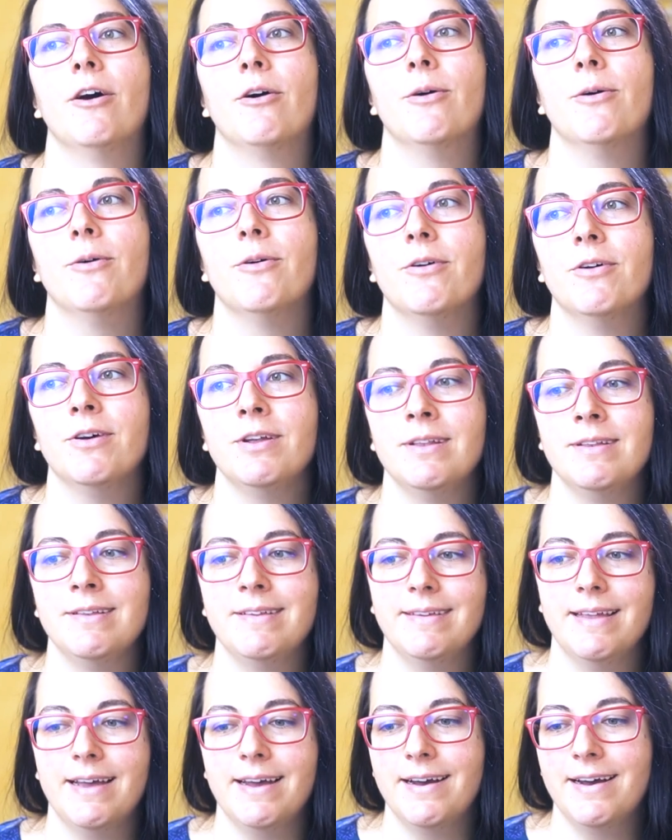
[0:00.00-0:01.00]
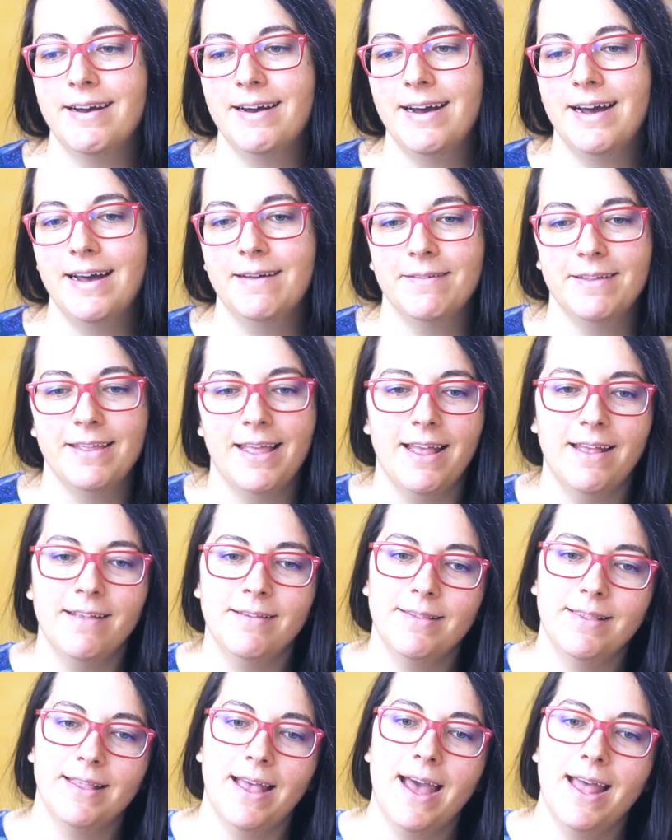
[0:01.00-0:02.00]
und äh,
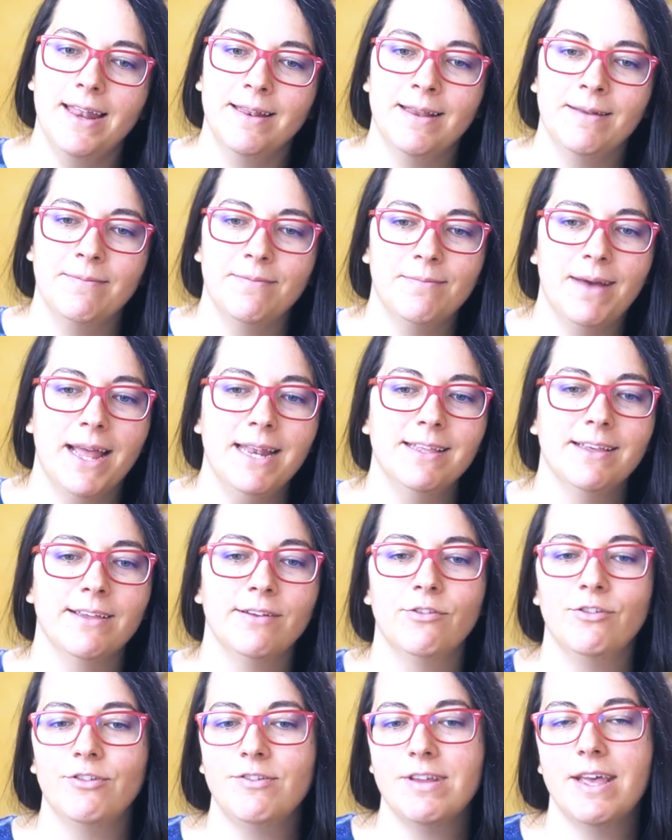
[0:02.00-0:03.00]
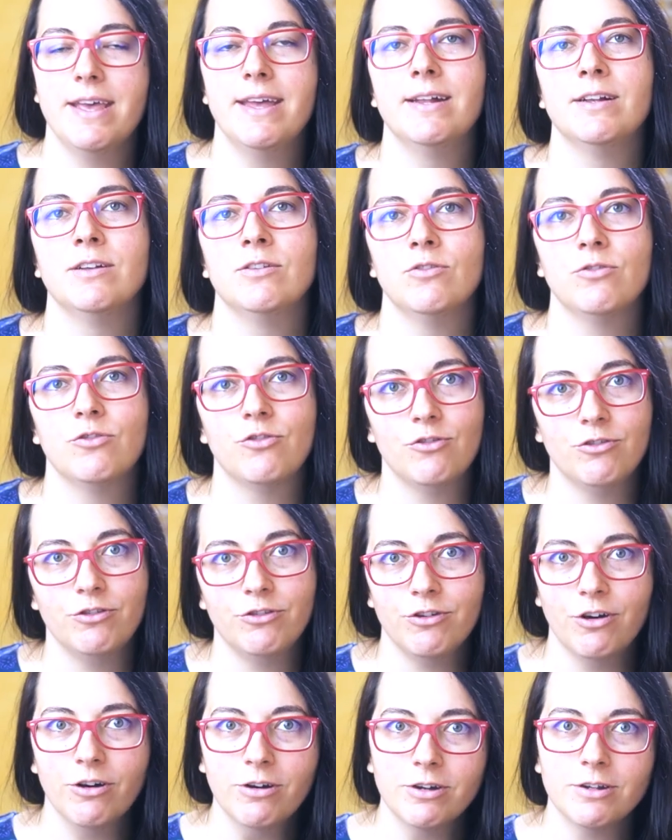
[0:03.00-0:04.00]
es an manchen Stellen
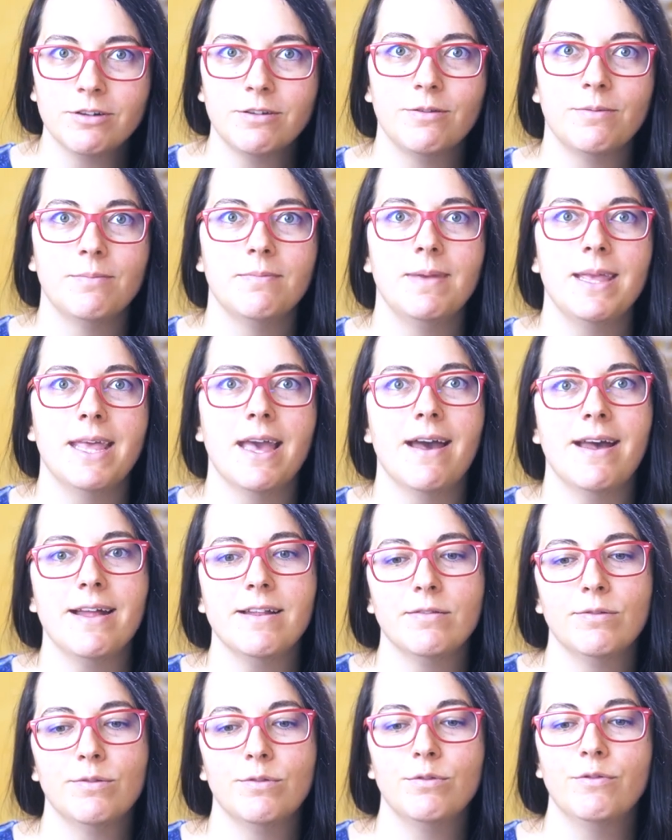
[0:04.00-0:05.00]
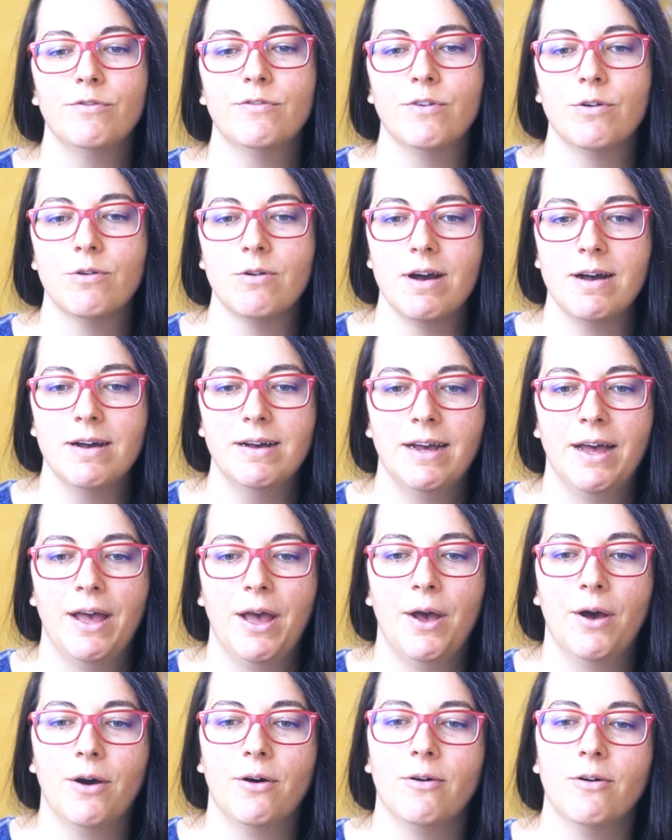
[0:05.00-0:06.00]
stockt mehr als zuvor
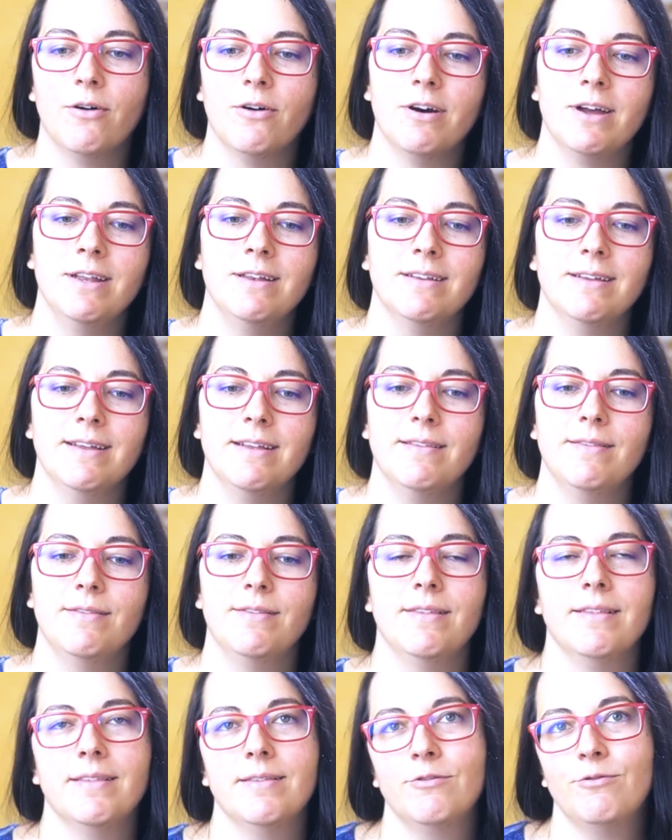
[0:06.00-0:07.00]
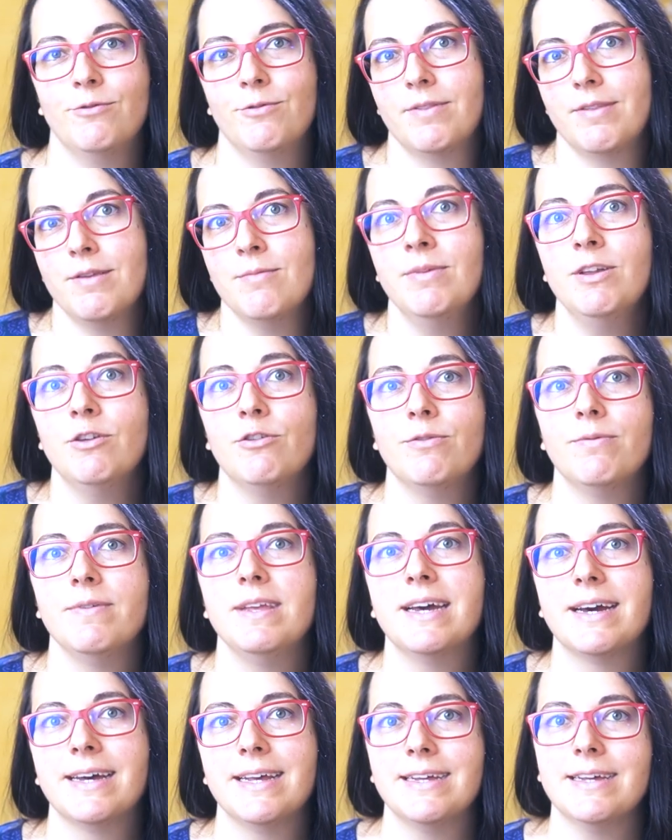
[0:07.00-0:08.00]
und es ziemlich
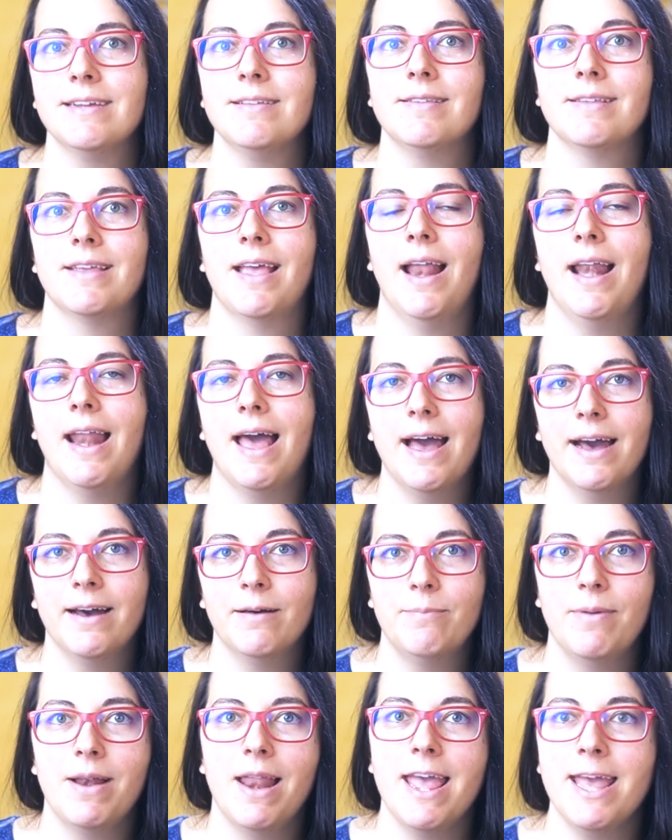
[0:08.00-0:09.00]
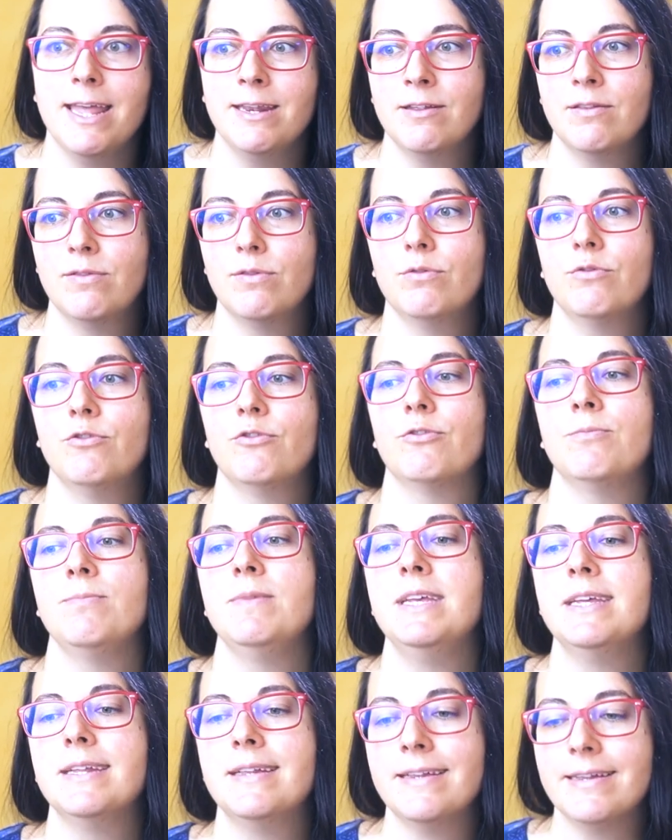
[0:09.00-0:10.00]
schwierig ist, klare Pläne zu
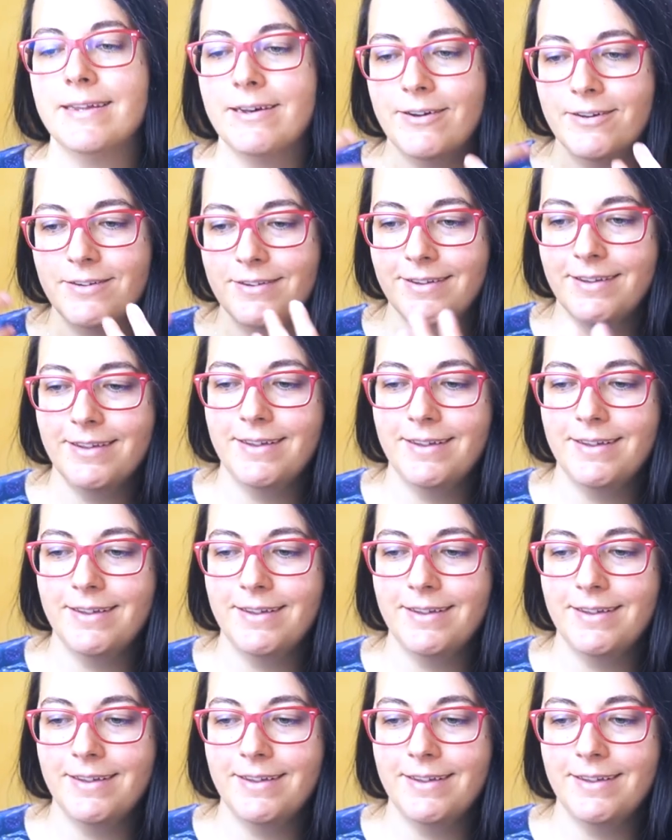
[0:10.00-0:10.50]
schmieden und